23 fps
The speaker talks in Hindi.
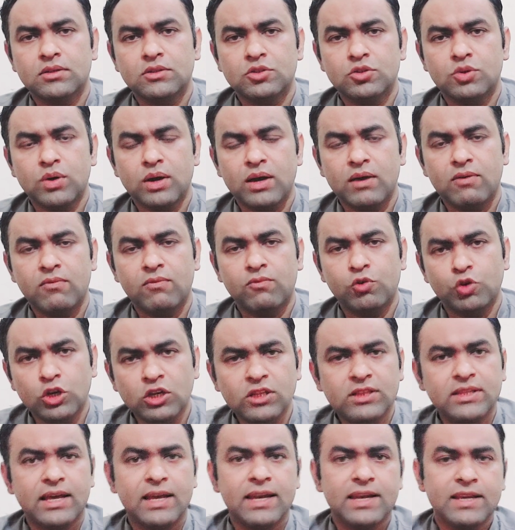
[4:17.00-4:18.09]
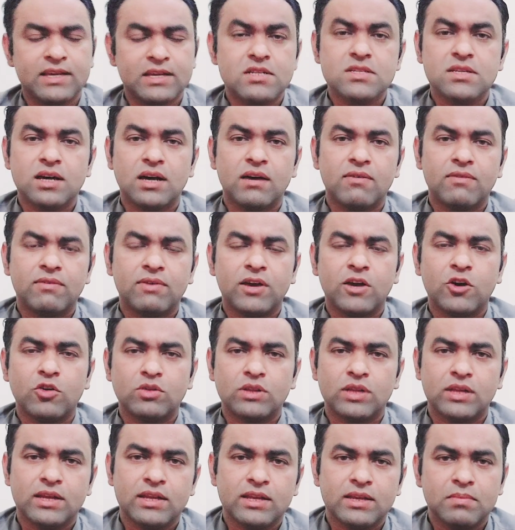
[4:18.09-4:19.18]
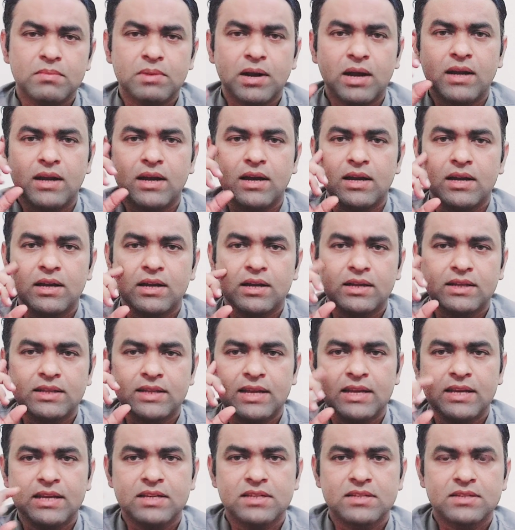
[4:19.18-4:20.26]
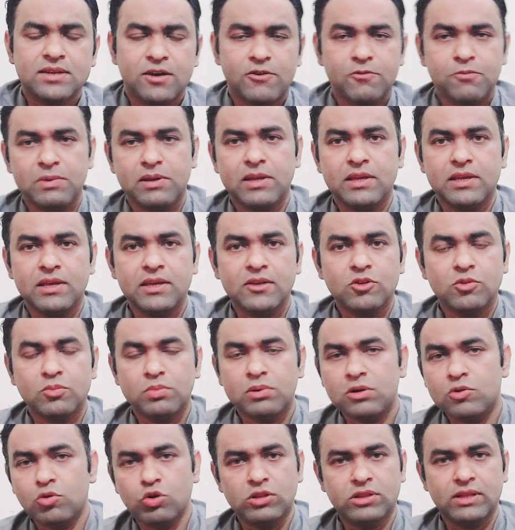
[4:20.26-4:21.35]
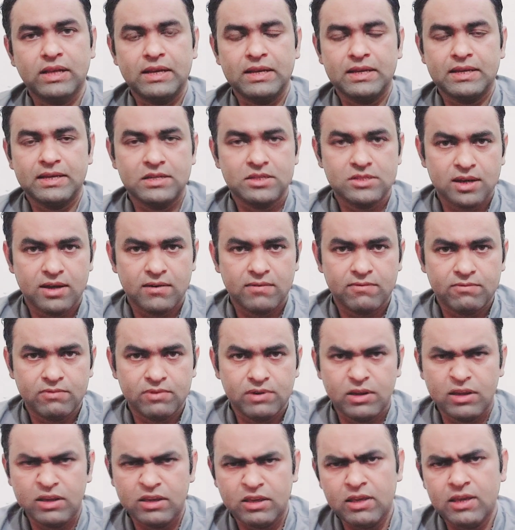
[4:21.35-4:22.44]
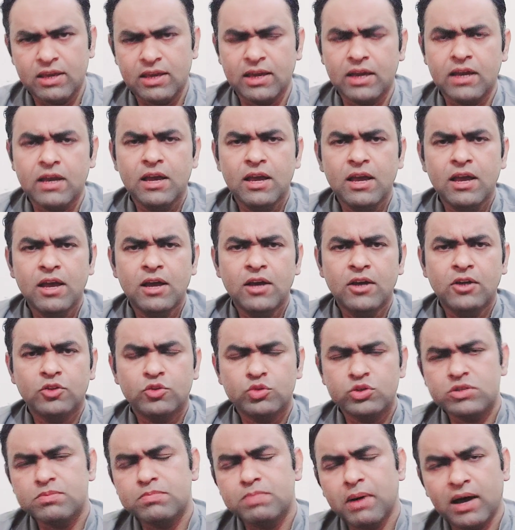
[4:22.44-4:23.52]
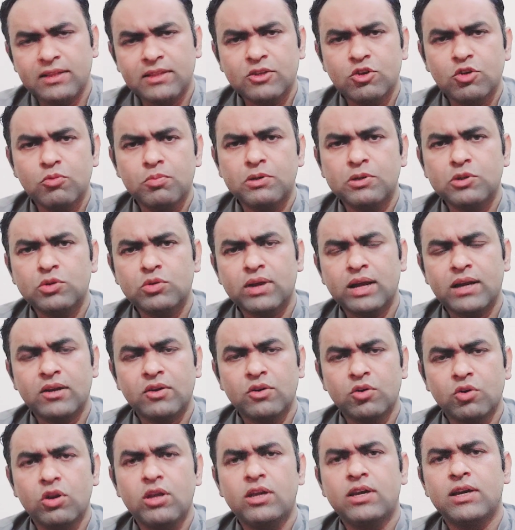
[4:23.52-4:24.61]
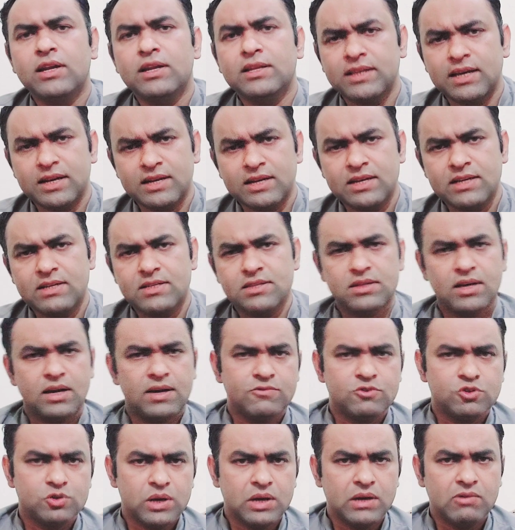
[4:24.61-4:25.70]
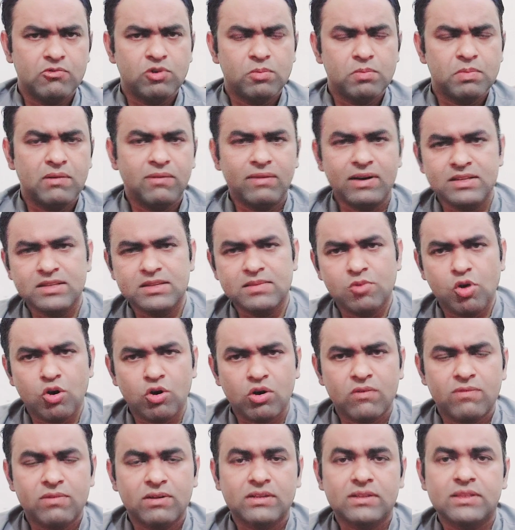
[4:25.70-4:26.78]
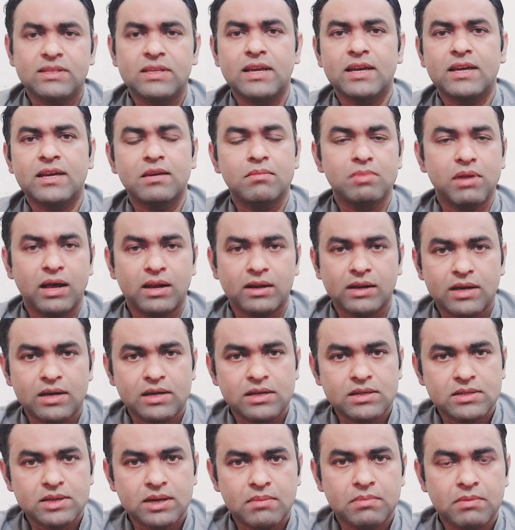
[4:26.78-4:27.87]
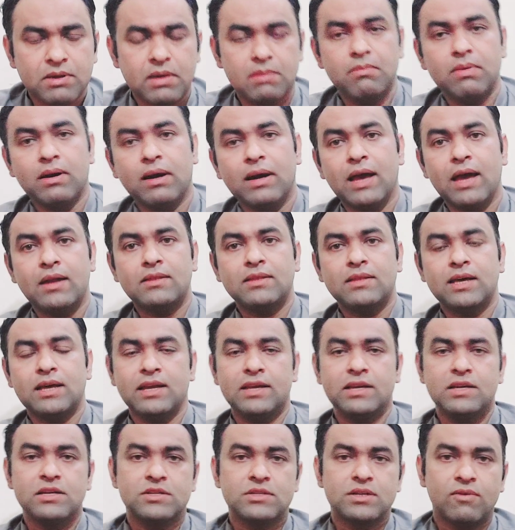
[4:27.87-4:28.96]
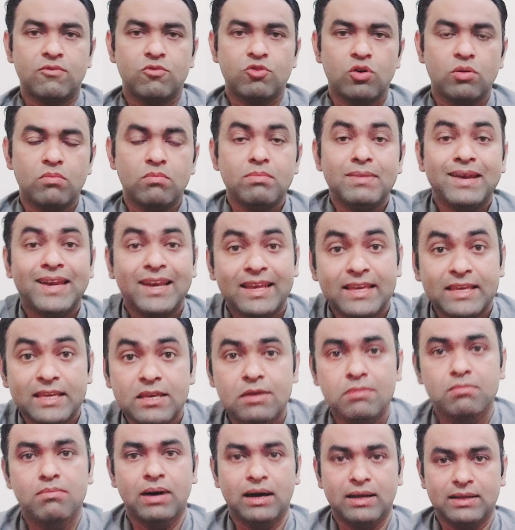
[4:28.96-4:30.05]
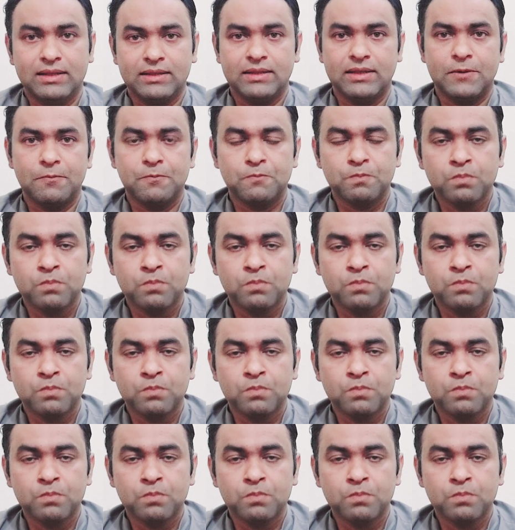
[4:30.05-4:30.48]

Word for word: जो है वही तहरीक इंसाफ है और तहरीक इमरान खान अगर तहरीक इंसाफ में नहीं है तो फिर कोई तहरीक इंसाफ नहीं है तो इस बात के ऊपर तो कैटेगोरिकली तहरीक इंसाफ जो है वो अपना वाज मौक़ रखती है कि इमरान खान साहब के बगैर तहरीक इंसाफ को हम नहीं मानते